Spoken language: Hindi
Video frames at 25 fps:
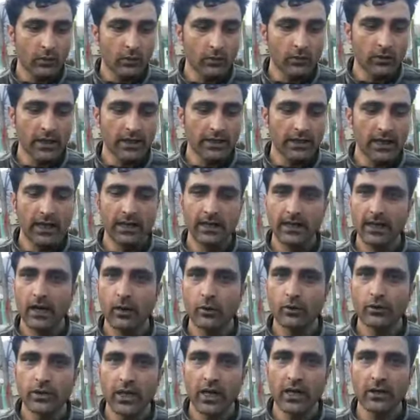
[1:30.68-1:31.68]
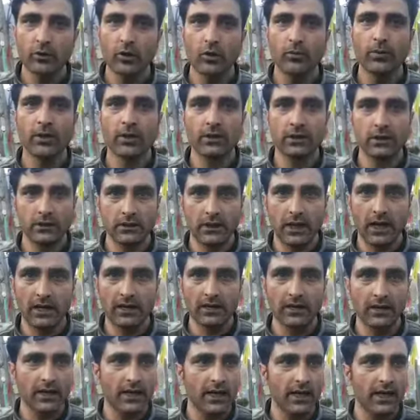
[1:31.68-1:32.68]
उन्होंने क्या किया उस शार्ट को भी
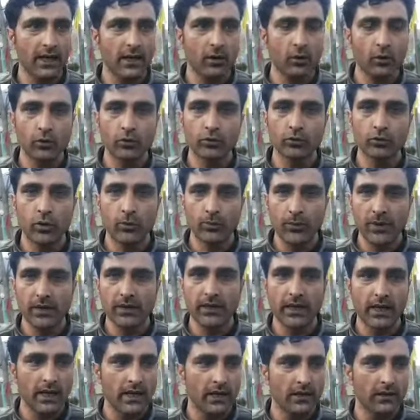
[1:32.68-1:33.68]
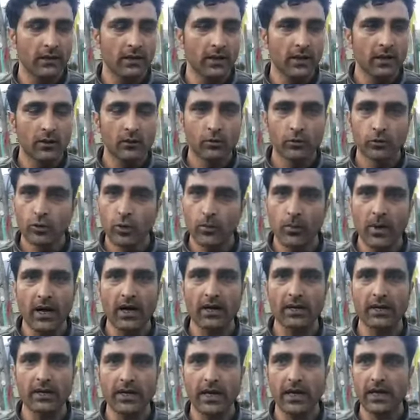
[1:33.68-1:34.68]
लाक लगाया है और उनको पीटा है उनको
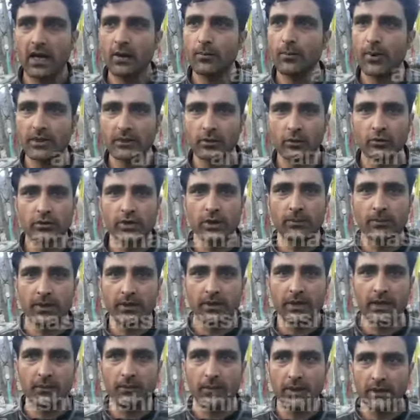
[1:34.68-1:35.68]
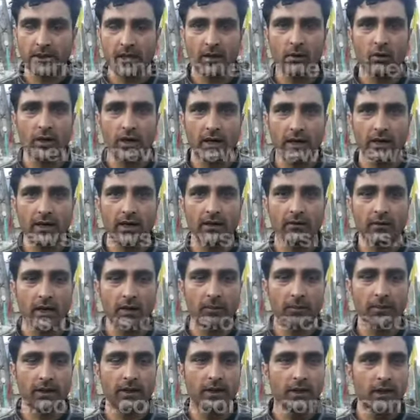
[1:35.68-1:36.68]
बाहर निकाला है पत्थरों से पीटा है पथराव कर रहे हैं
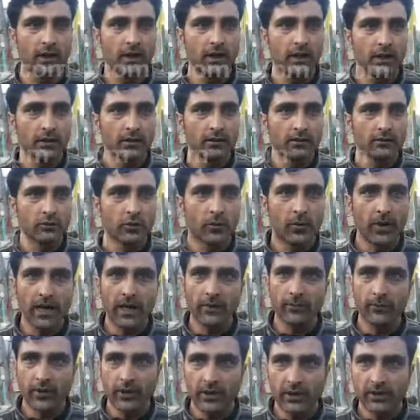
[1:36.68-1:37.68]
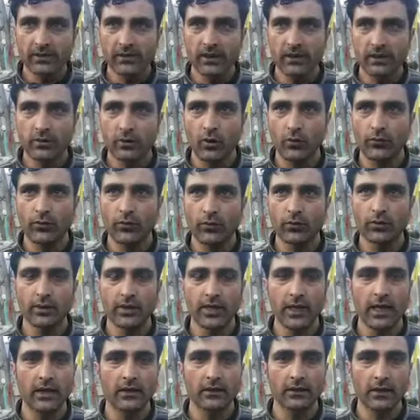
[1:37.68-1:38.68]
वहाँ पे तो मैंने पुलिस को फ़ोन
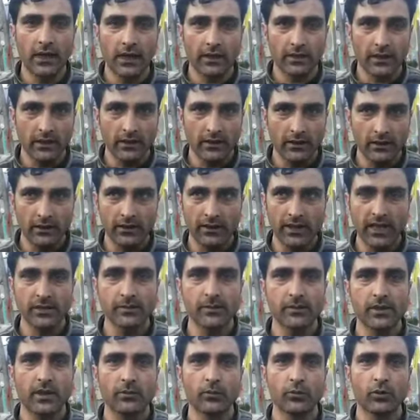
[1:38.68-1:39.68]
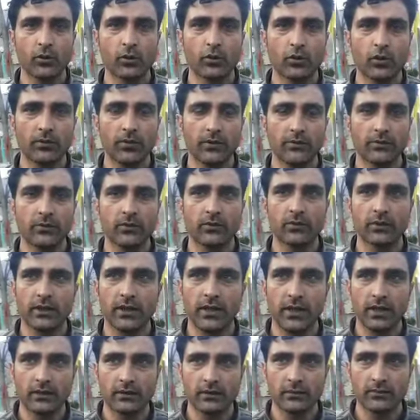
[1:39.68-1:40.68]
किया डीएसपी साहब गूल को भी फ़ोन
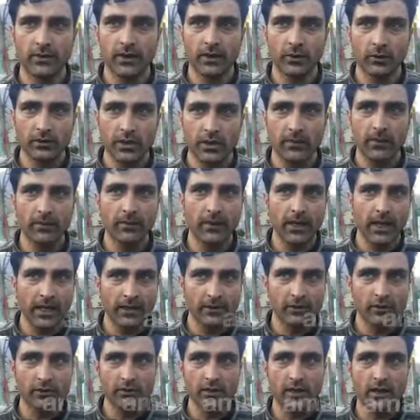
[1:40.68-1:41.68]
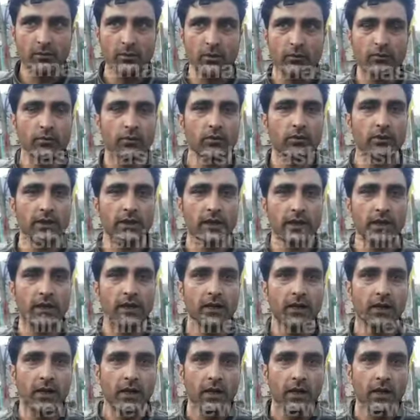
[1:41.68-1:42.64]
किया फिर उसके बाद मैंने एस साहब को फ़ोन किया